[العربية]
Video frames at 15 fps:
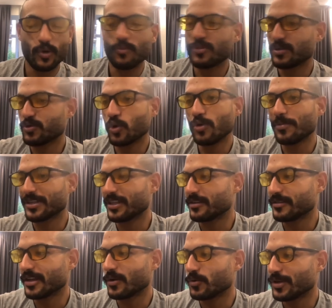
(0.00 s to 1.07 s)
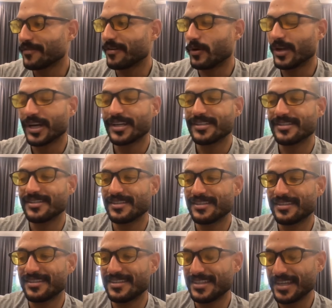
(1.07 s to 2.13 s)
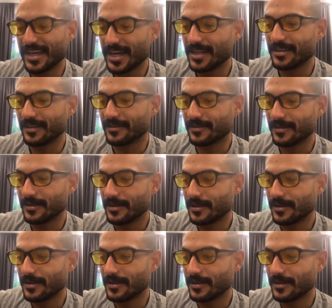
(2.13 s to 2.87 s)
مش هقول مش هقول البكتيريا الضارة والنافعة ولكن زيادة